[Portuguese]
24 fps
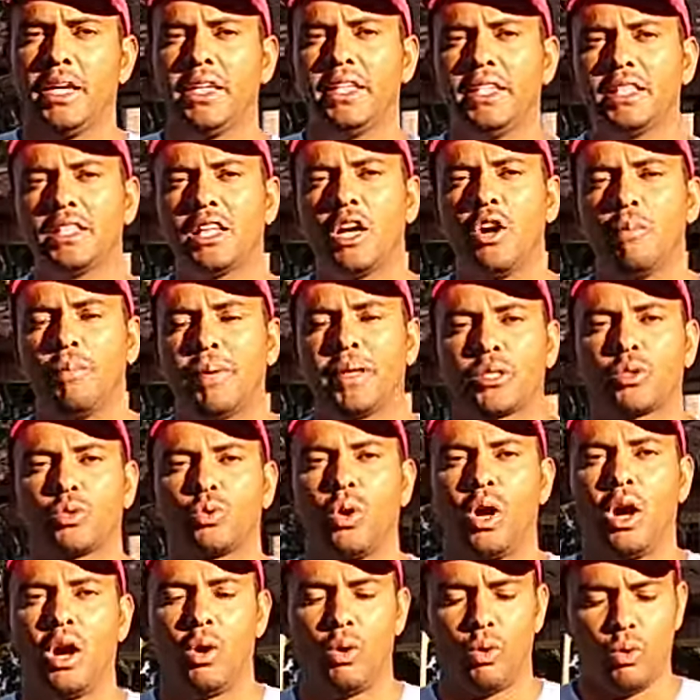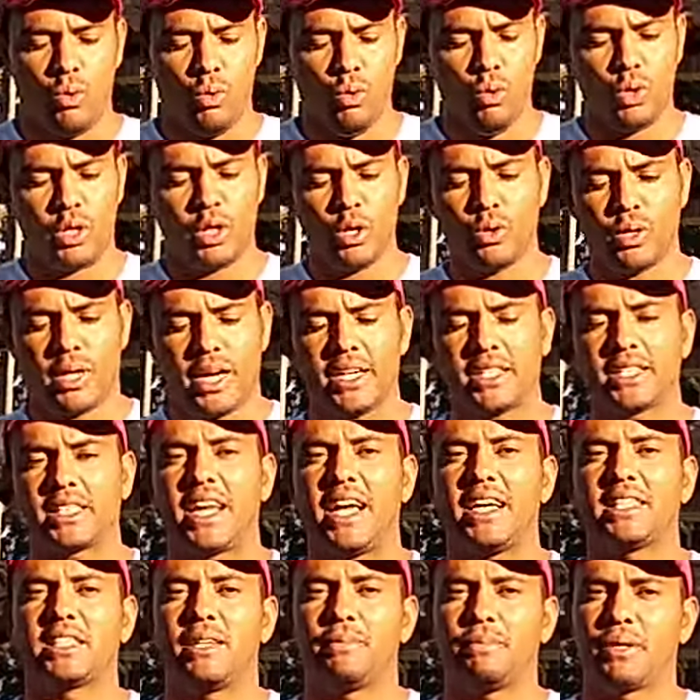Então, pessoal, o que eu quero
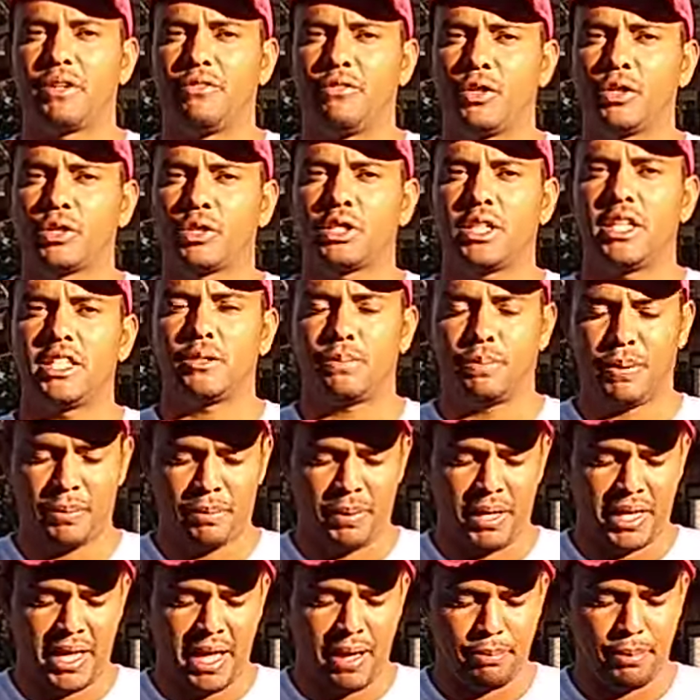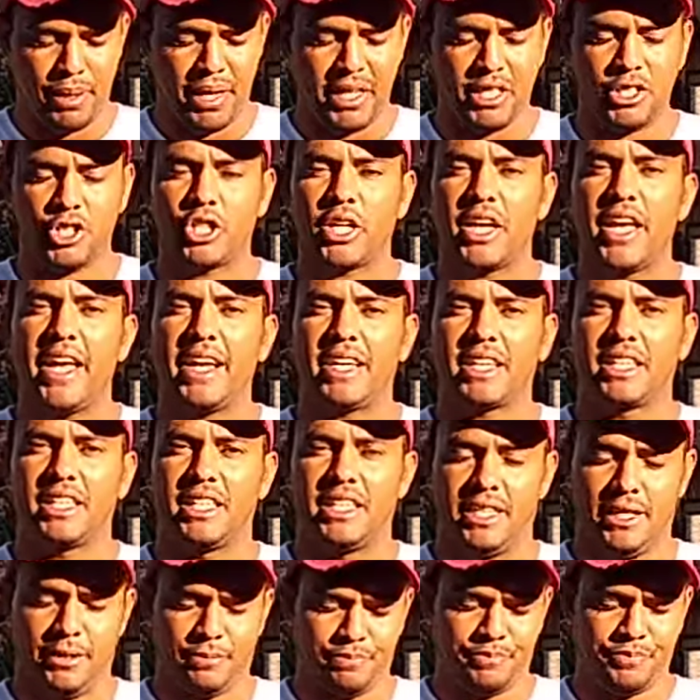trazer para vocês primeiramente é
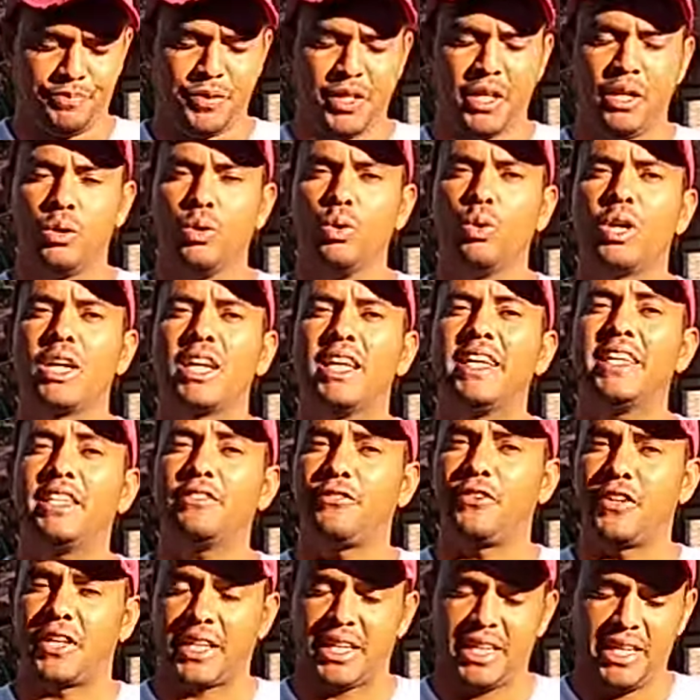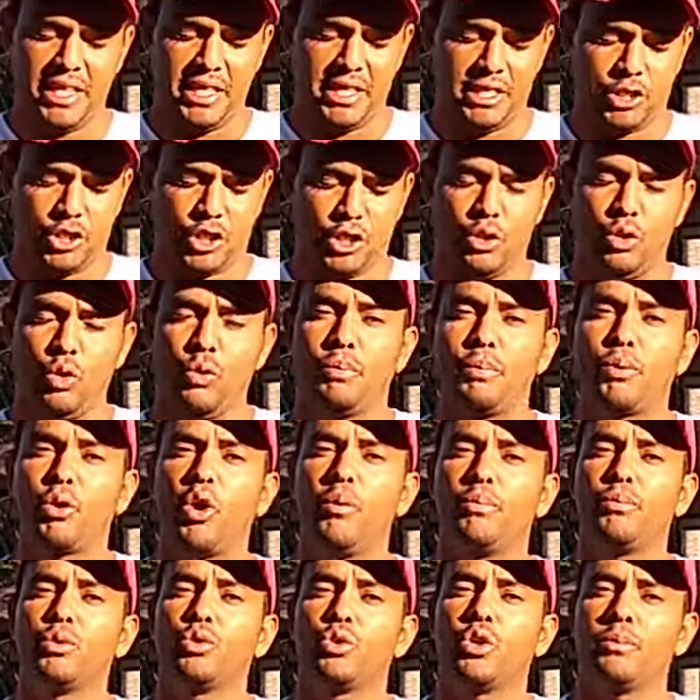que o clarificante, o
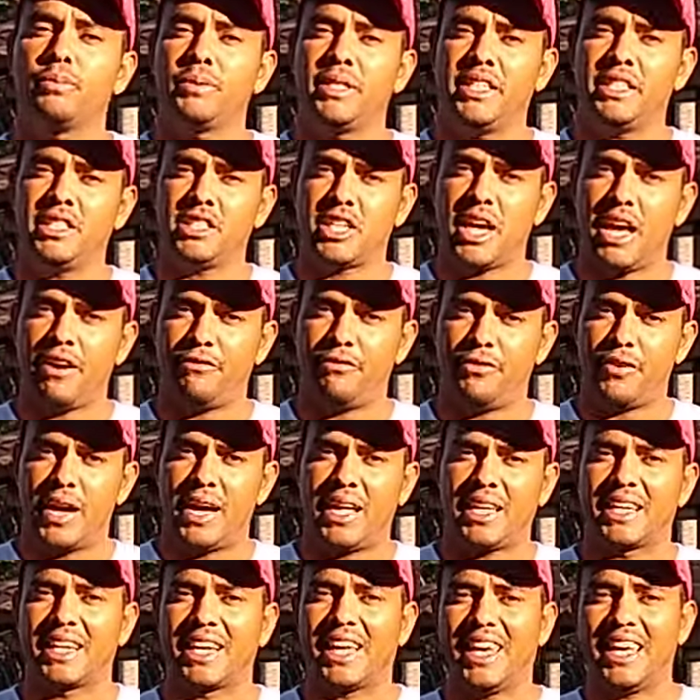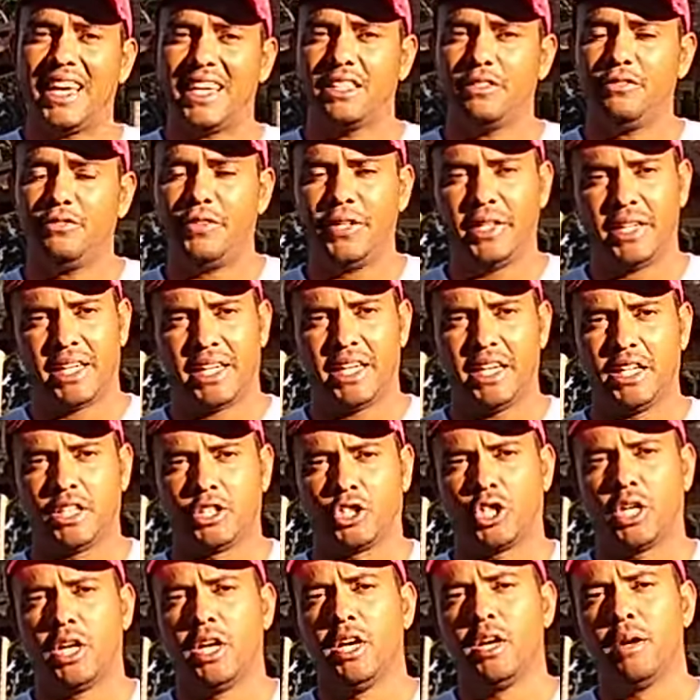próprio nome dele já fala,
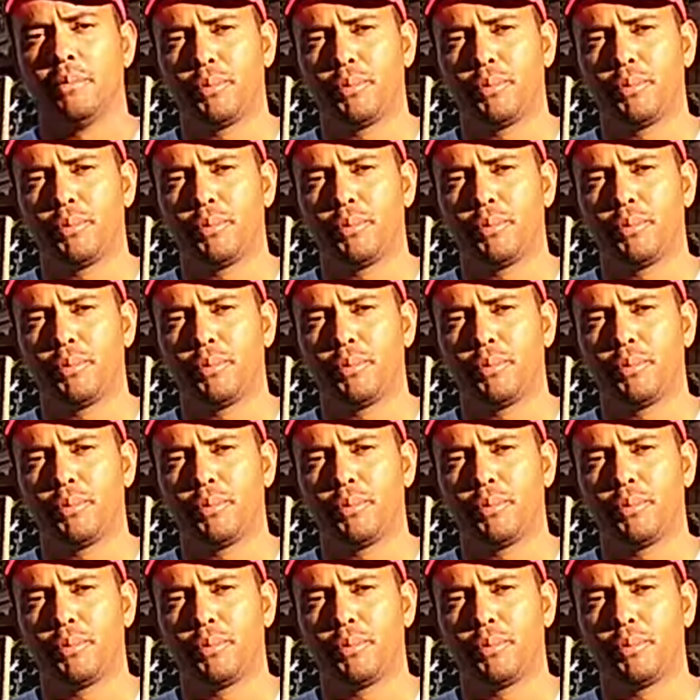clarificante.